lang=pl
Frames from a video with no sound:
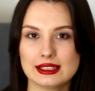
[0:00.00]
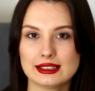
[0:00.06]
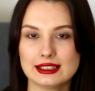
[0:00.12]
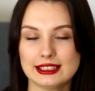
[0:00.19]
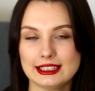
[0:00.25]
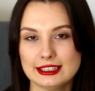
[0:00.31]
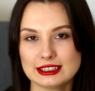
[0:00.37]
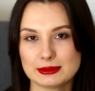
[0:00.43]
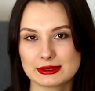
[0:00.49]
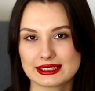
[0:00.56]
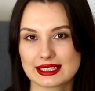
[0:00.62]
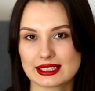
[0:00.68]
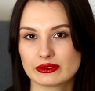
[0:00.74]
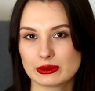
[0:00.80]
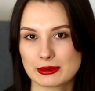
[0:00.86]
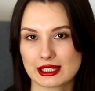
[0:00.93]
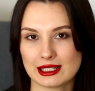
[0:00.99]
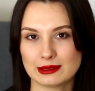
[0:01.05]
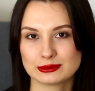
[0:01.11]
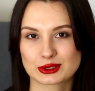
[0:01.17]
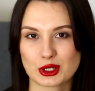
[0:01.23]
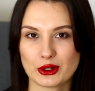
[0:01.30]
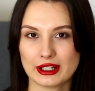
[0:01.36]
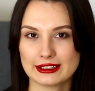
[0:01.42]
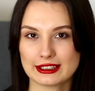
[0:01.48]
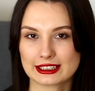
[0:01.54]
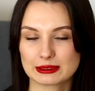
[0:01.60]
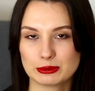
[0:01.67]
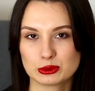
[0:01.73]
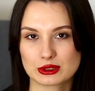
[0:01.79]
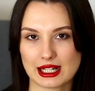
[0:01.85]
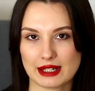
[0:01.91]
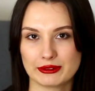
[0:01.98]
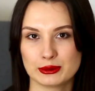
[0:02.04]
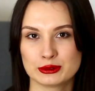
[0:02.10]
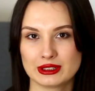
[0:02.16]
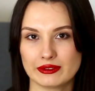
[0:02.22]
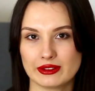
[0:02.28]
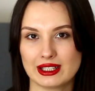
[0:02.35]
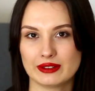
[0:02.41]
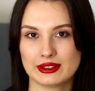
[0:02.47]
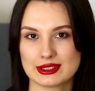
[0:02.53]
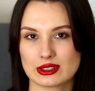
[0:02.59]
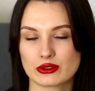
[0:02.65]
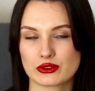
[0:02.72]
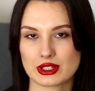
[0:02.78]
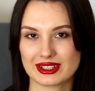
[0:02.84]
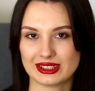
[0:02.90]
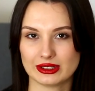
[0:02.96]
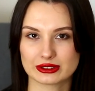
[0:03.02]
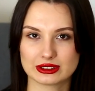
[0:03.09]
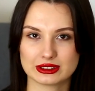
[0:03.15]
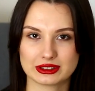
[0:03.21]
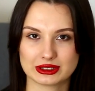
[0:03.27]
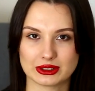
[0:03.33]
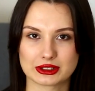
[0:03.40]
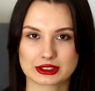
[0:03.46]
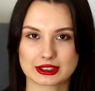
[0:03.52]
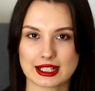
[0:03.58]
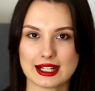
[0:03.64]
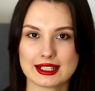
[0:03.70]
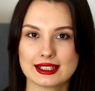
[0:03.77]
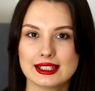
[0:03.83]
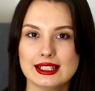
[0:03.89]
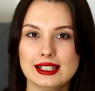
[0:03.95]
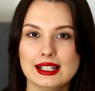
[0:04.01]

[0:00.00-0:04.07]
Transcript: e, i sobie tak wybieram trochę na chybił trafił, niewiele wiedząc wcześniej o tych książkach.